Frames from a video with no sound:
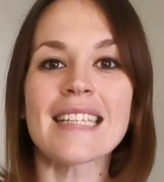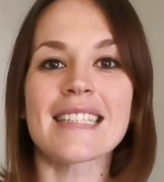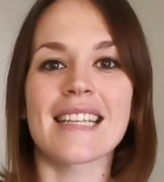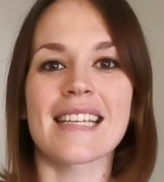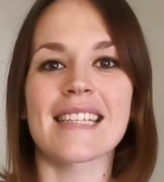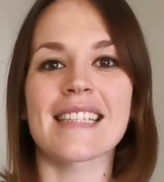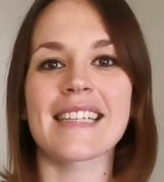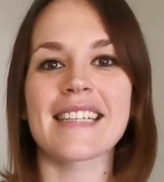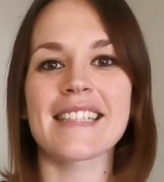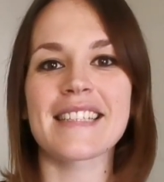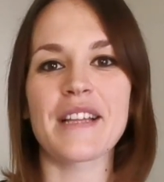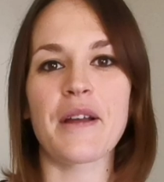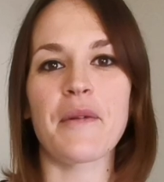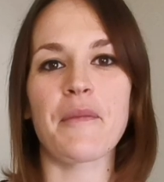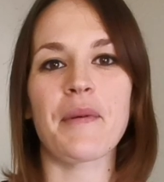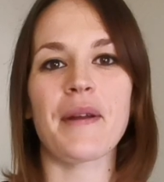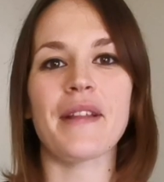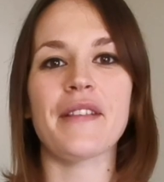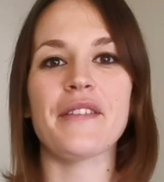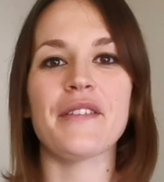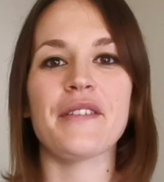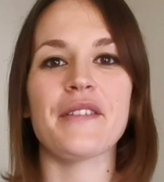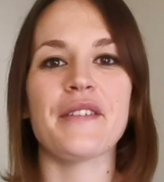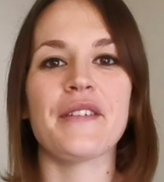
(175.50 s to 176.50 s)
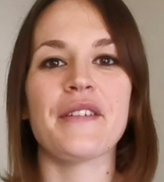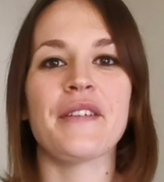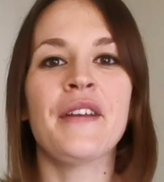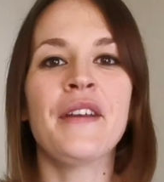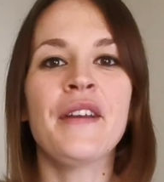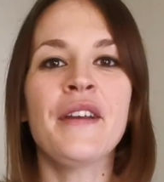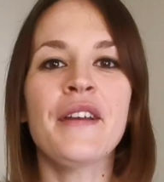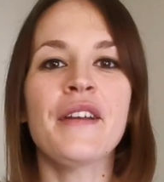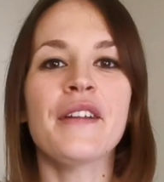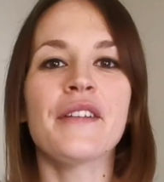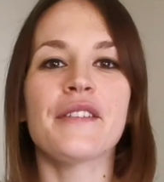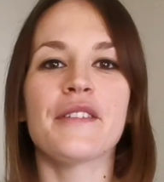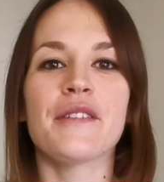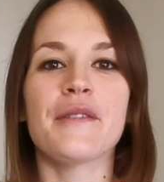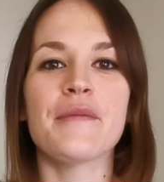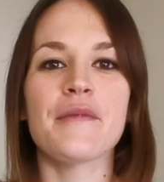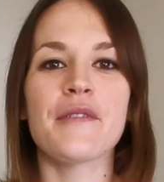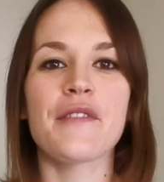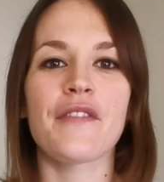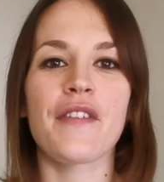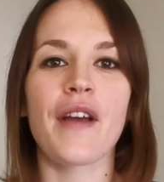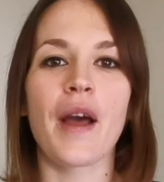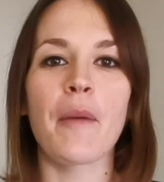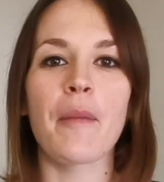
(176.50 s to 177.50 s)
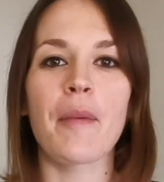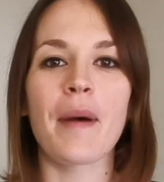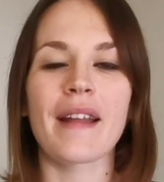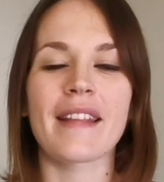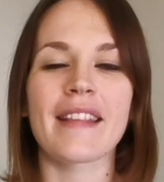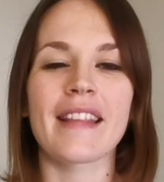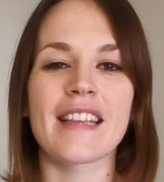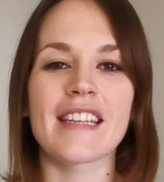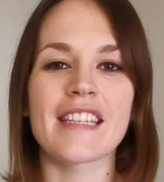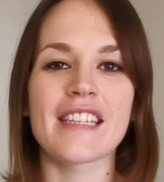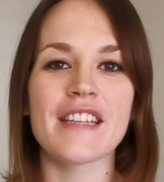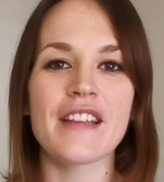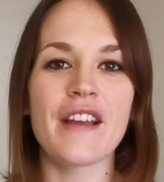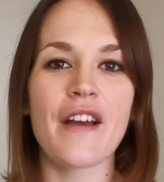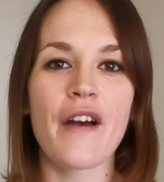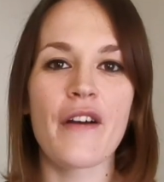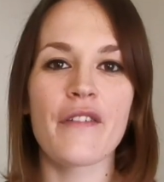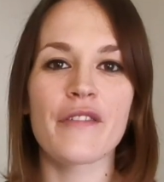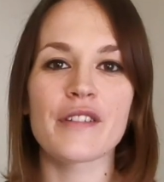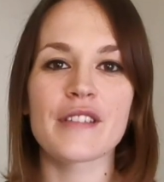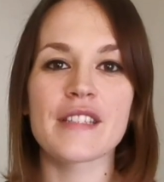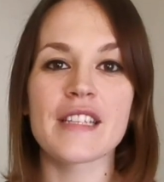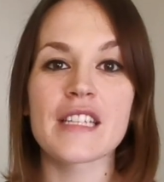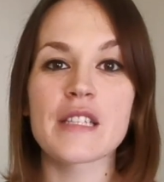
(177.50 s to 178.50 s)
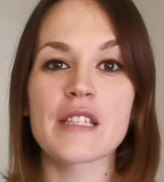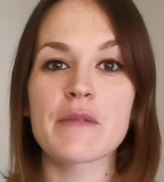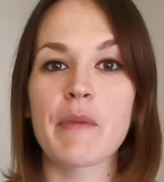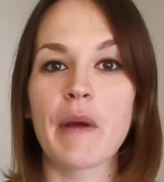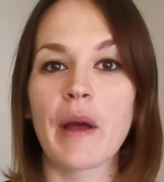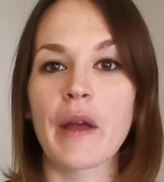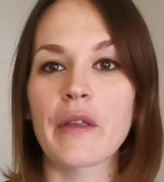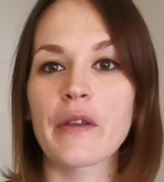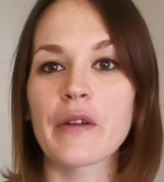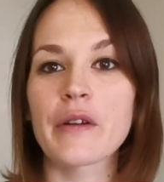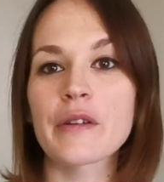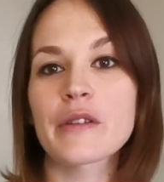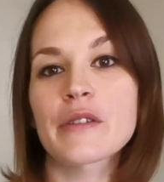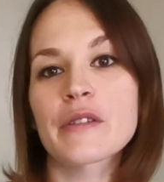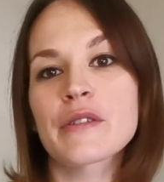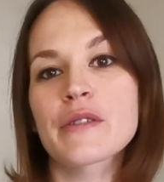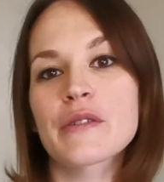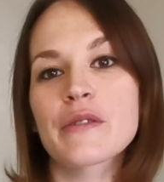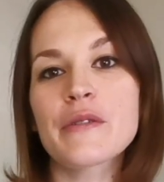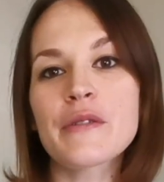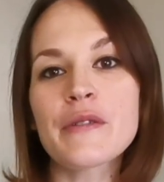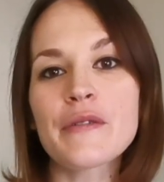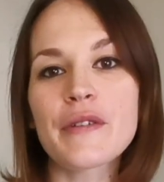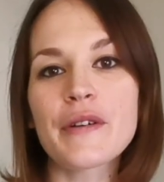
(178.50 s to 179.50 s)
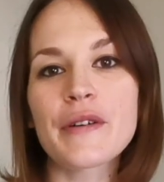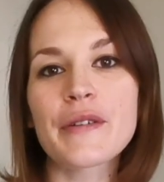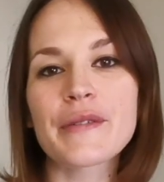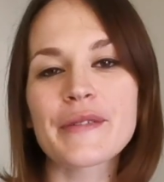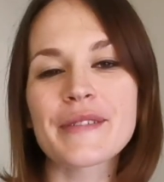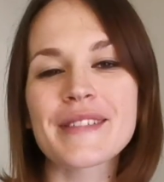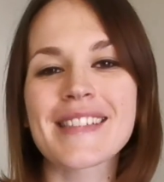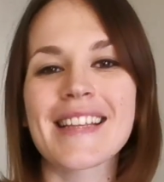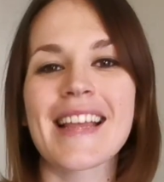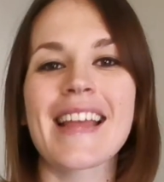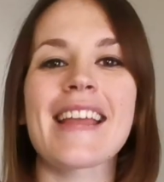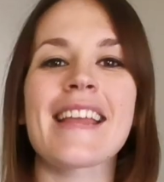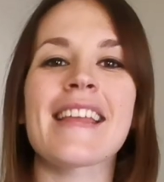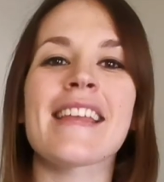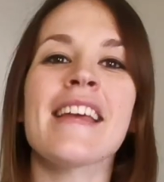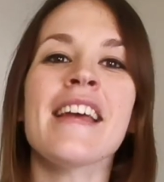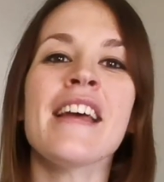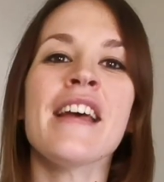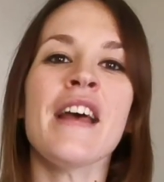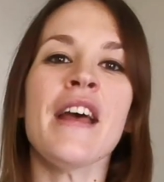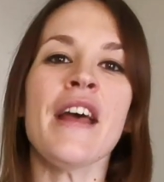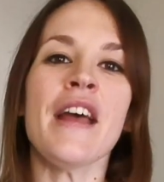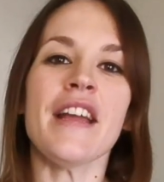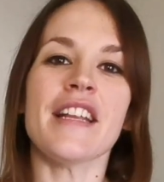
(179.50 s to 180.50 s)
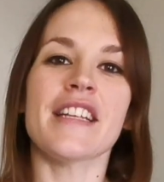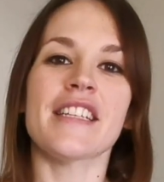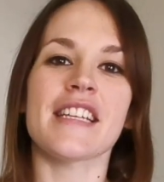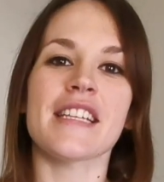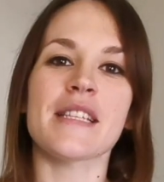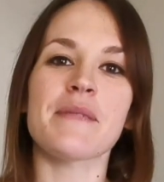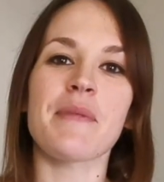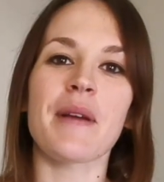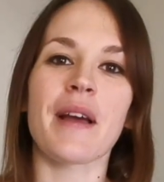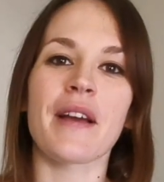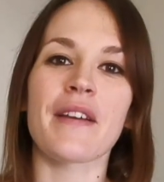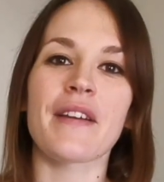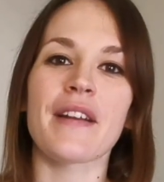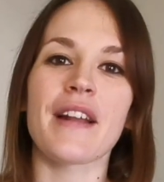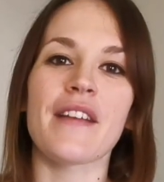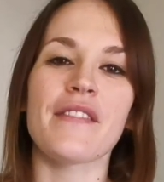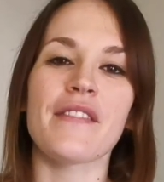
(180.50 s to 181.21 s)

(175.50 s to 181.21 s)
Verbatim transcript: Ça serait sympa de, de me faire partager vos expériences ou vos conseils. J'espère que